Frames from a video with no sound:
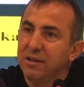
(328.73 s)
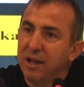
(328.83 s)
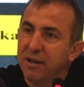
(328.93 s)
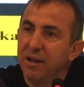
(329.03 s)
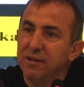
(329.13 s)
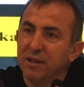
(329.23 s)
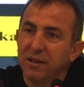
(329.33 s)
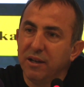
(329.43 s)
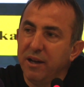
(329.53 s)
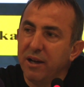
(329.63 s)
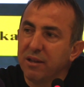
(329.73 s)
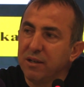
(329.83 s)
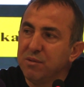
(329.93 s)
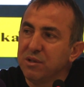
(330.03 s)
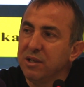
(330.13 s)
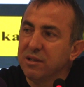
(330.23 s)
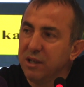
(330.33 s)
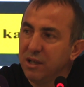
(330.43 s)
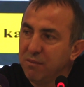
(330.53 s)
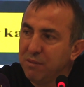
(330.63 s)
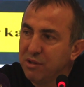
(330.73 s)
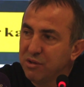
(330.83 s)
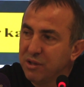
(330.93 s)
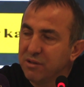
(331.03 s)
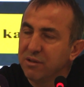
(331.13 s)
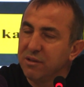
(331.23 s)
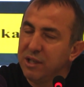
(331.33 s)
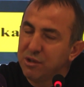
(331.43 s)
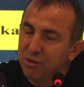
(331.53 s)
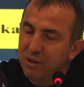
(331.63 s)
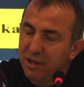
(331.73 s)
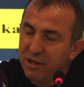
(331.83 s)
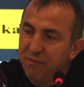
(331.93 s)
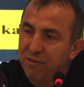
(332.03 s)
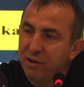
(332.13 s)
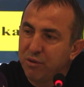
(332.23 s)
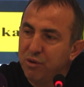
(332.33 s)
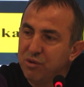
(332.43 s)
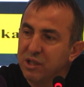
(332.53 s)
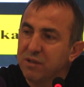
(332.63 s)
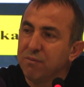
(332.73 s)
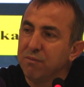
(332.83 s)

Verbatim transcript: tekrar tekrar ayaklarımız yere sağlam basacağız. Rasyonel hedefler koyacağız.